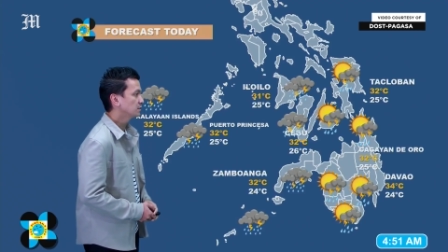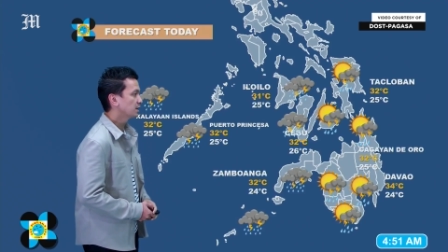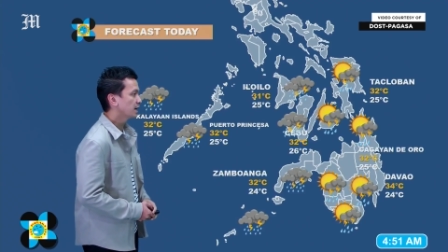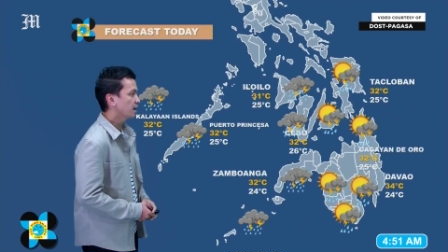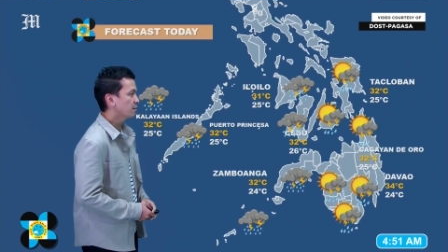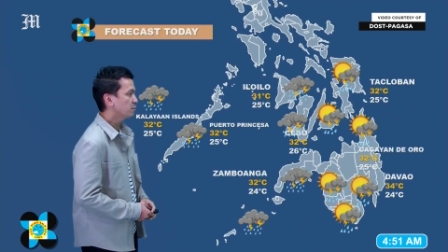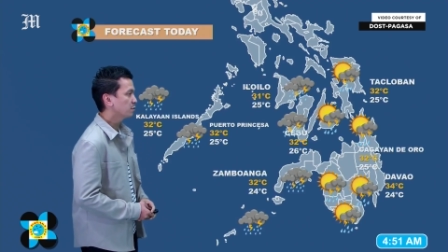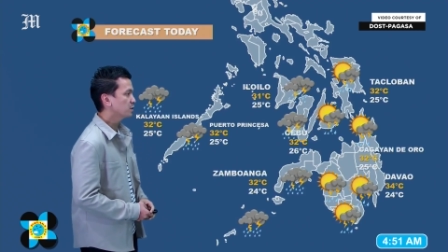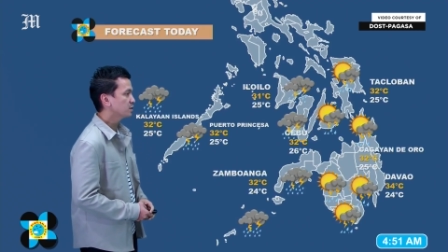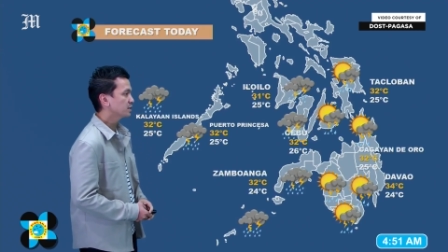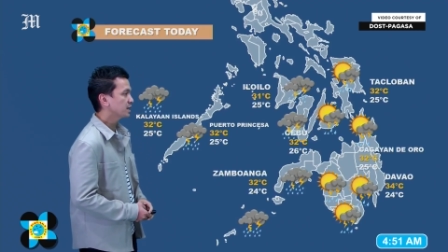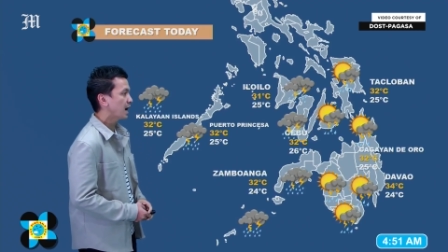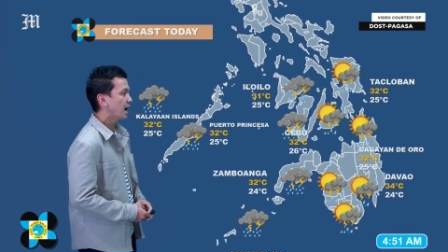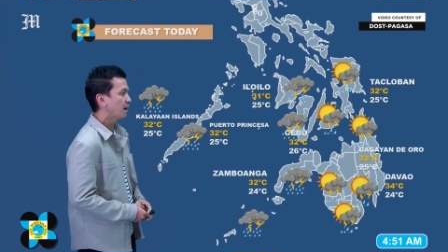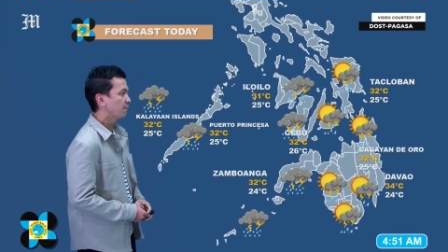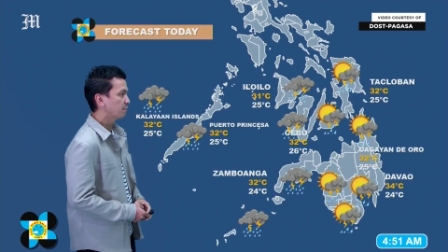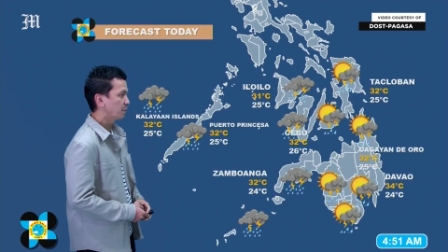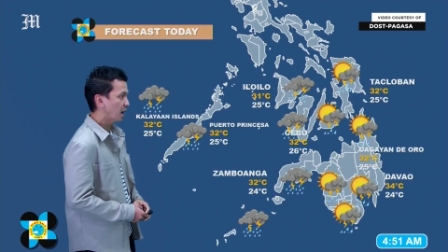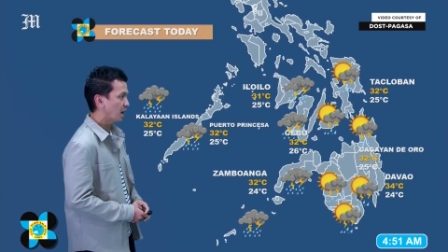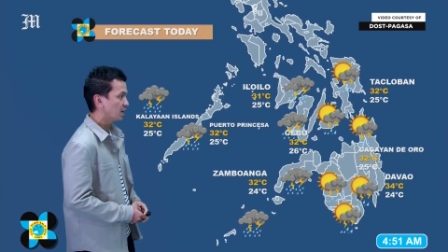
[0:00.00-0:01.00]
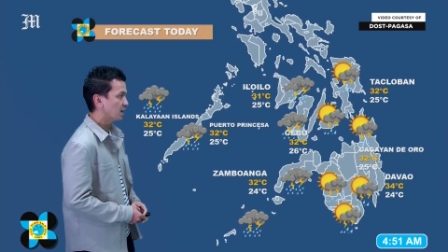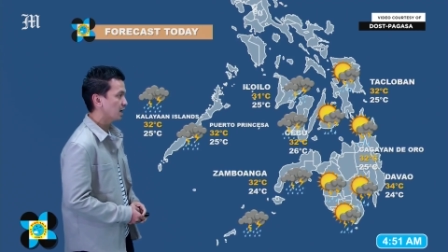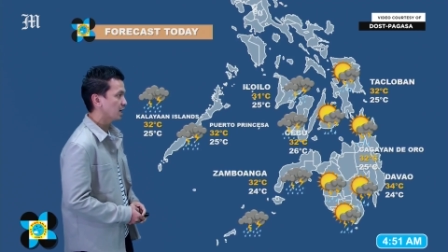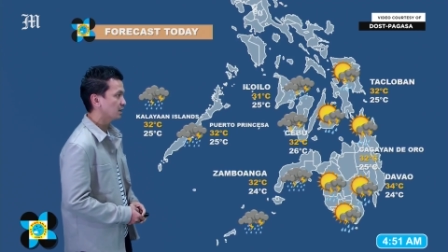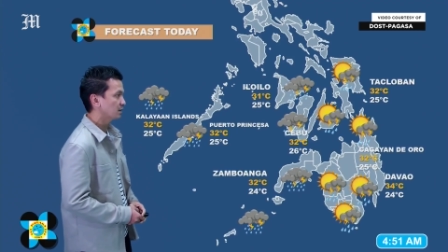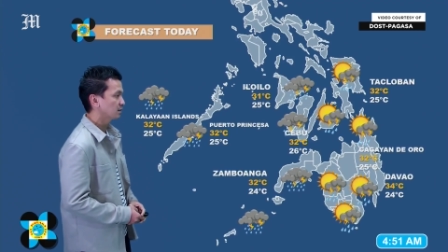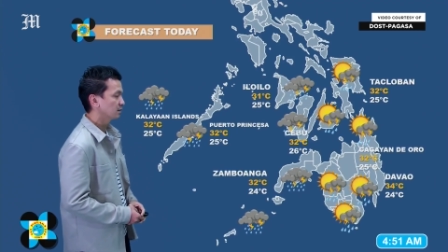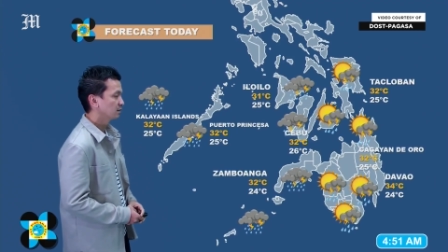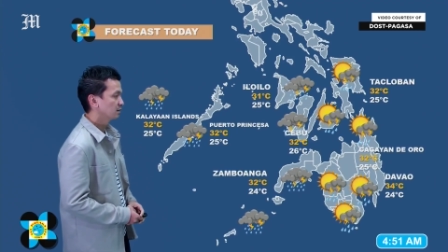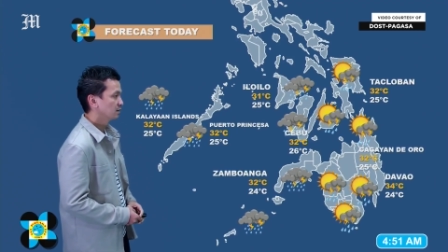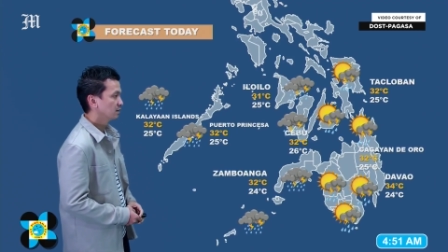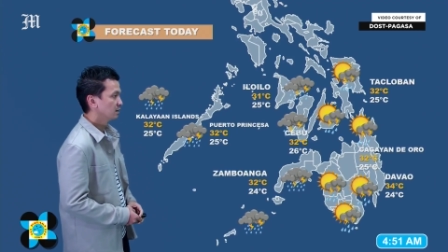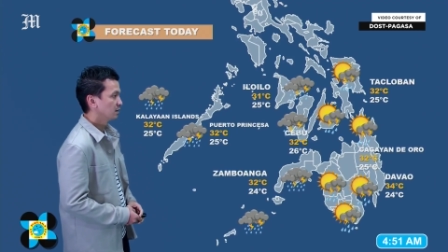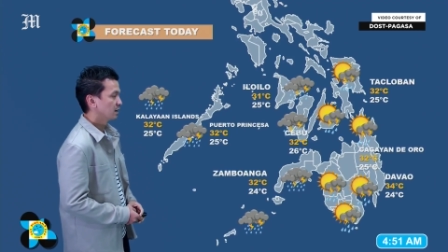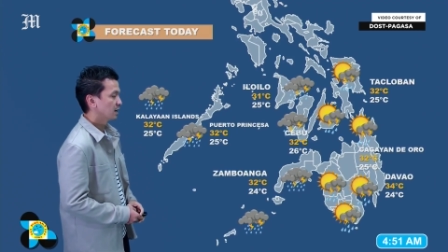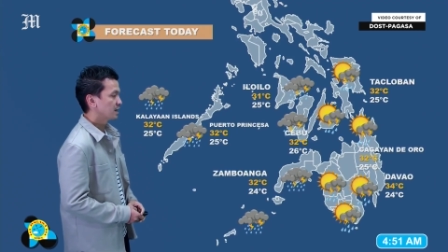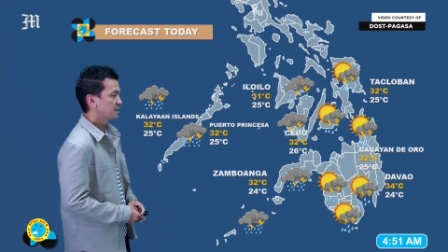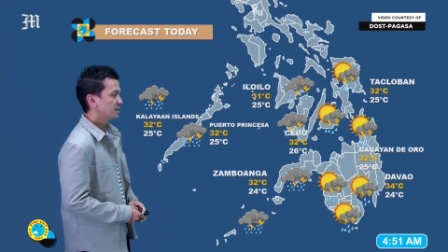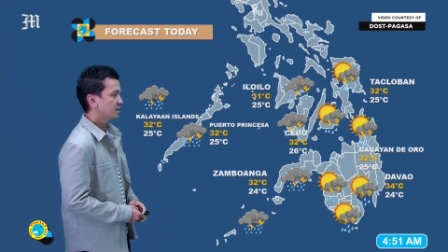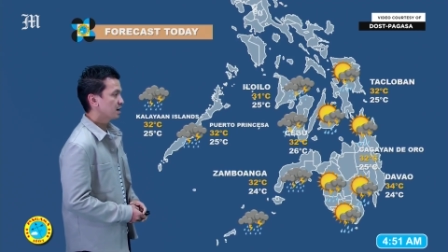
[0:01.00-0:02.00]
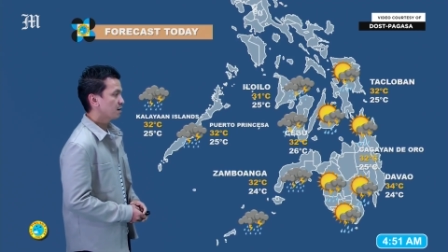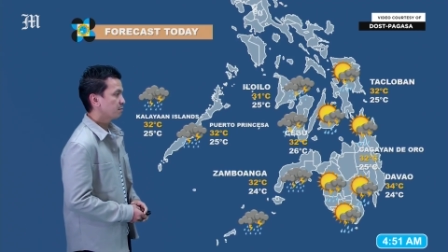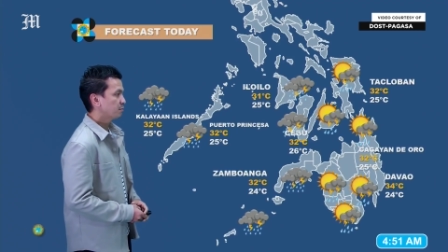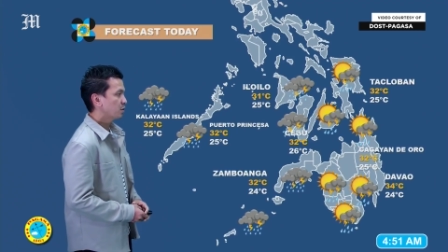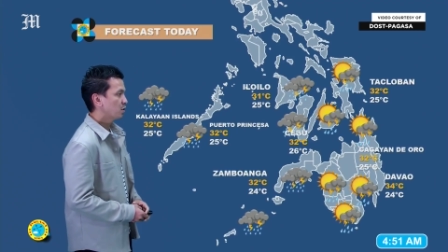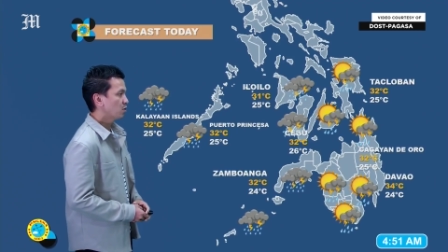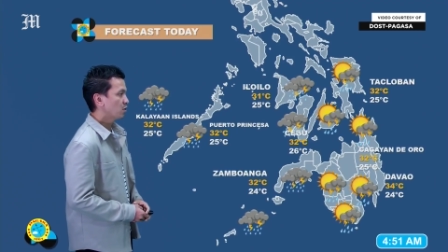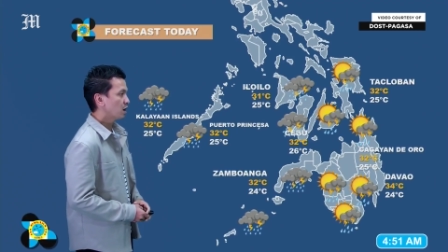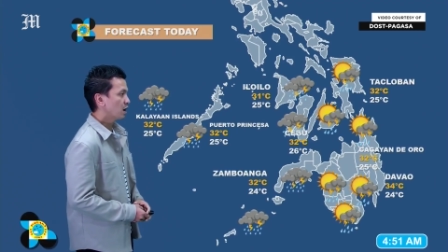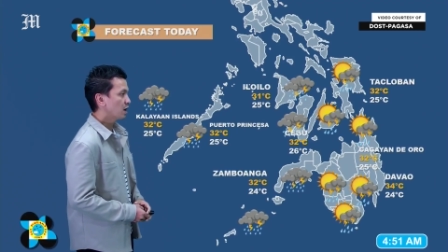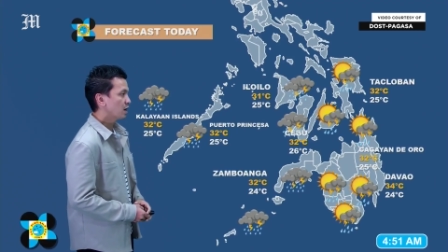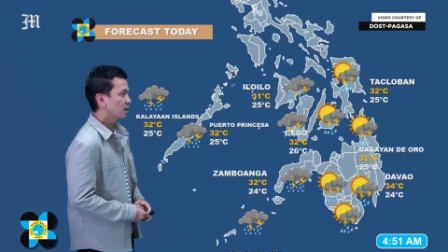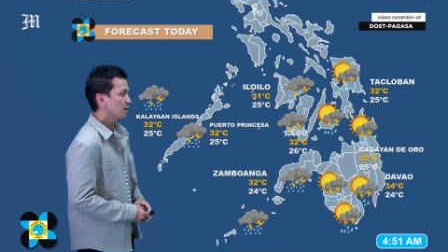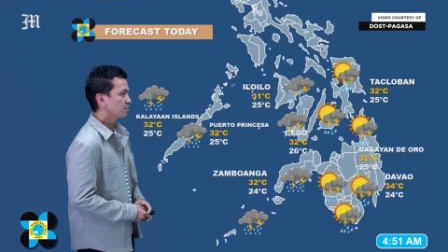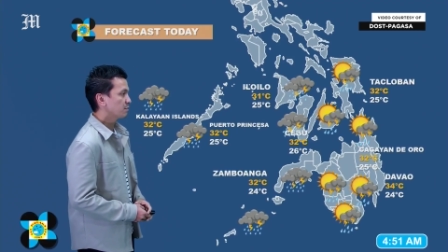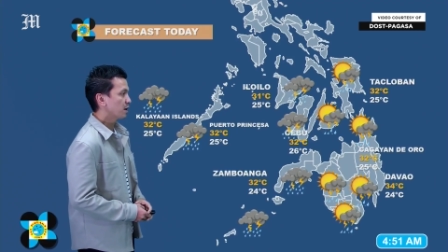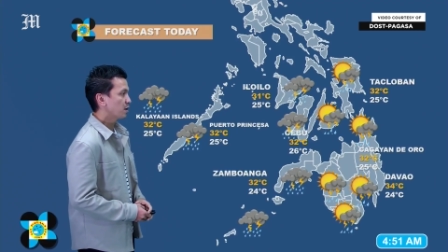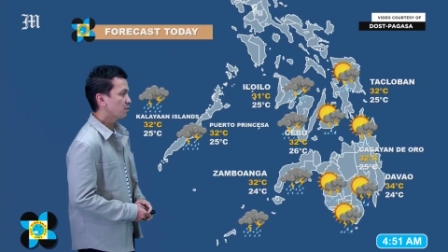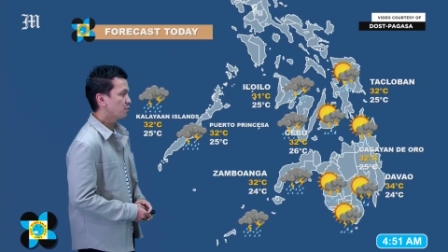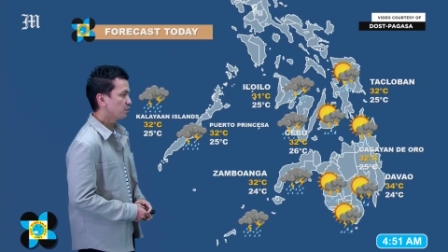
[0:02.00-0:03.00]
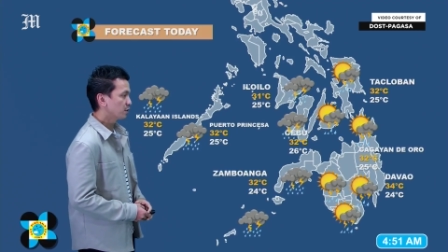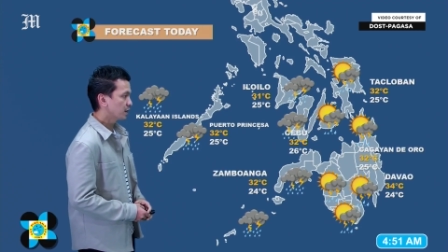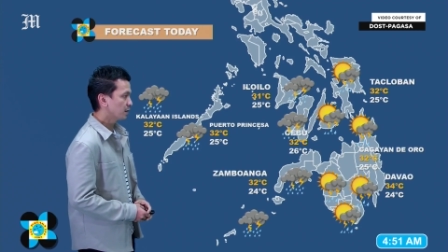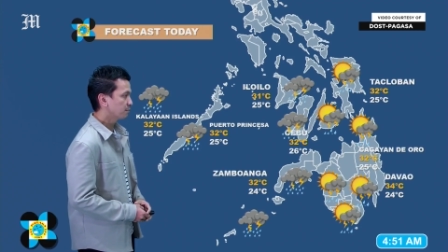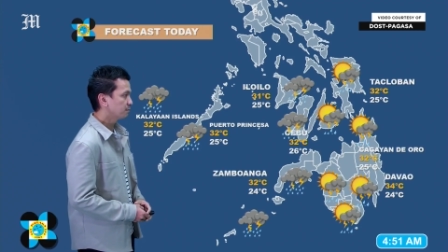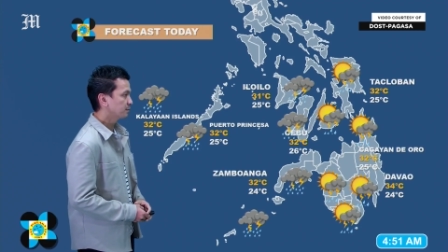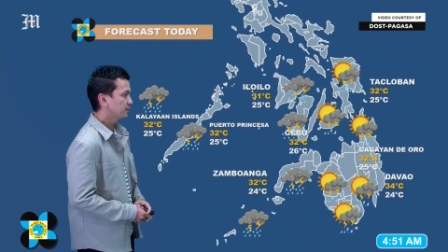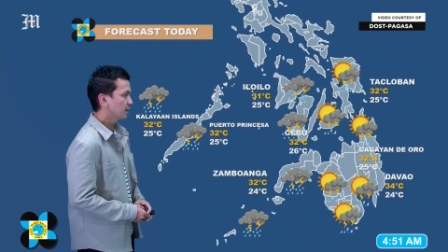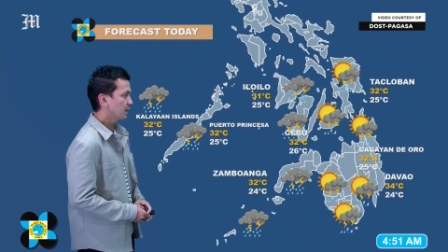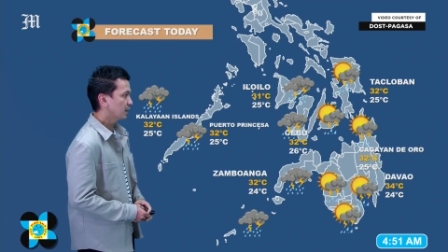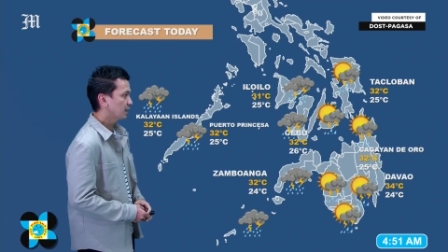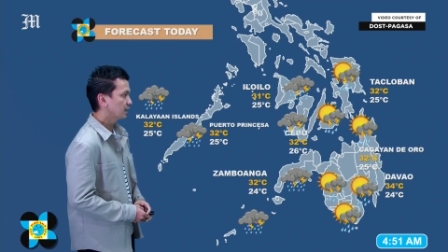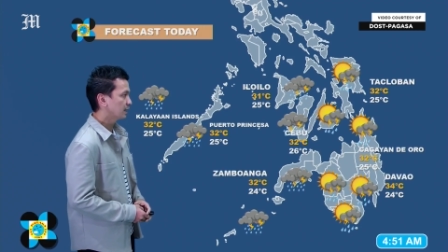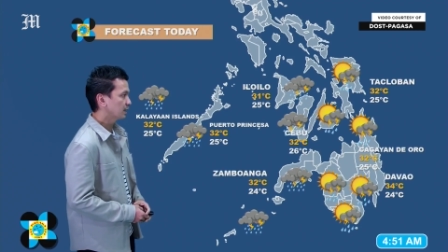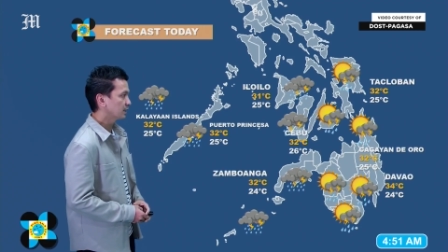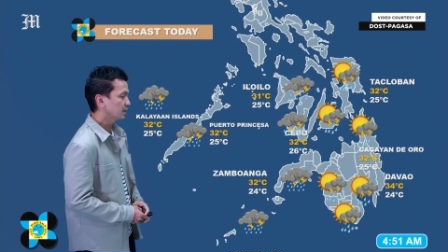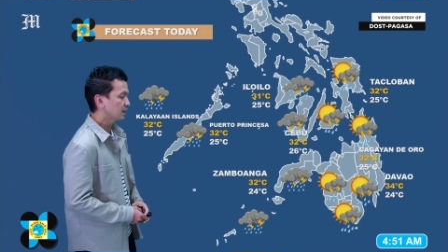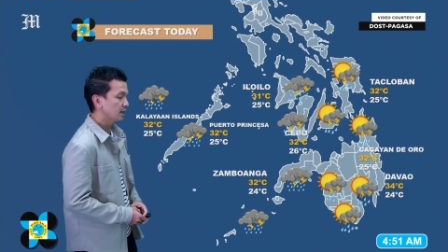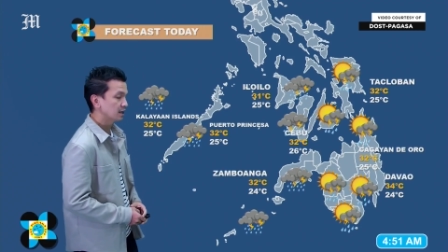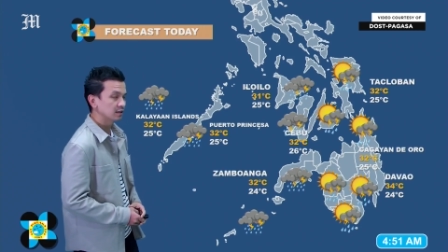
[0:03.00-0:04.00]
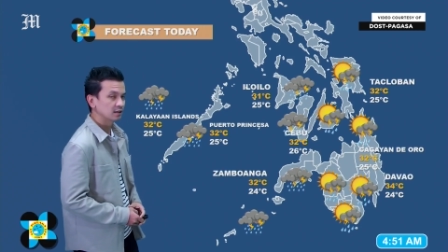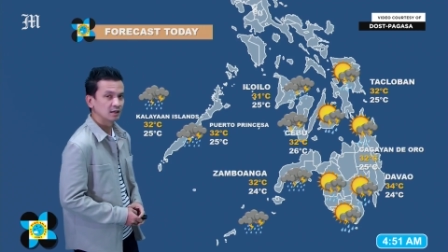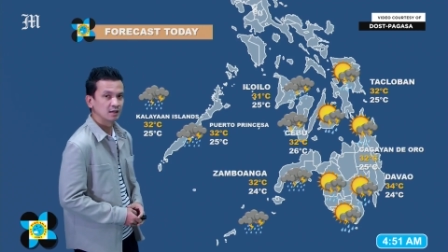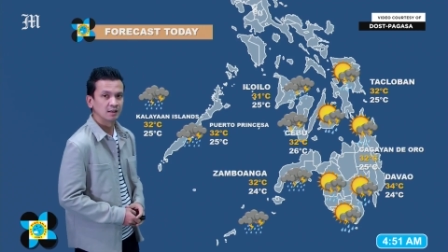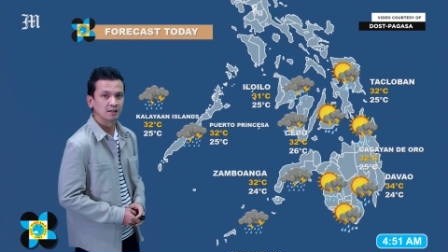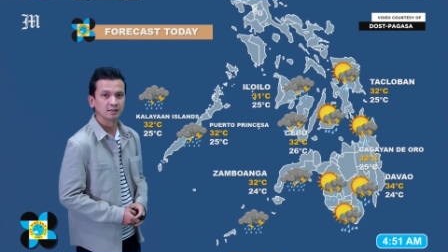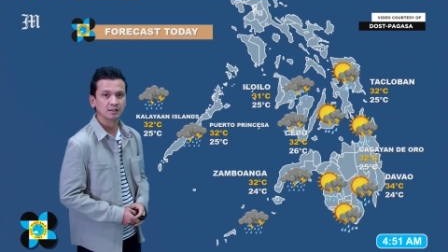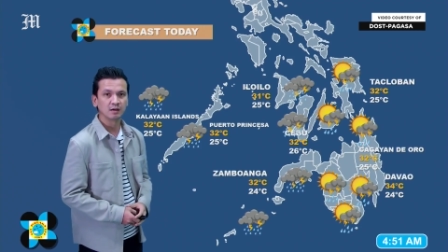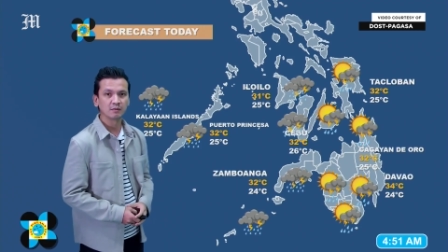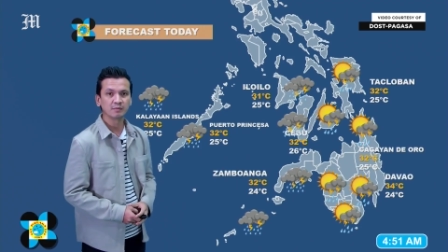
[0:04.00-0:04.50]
dahil po sa habagat Asahan po ang maulap na kalangitan na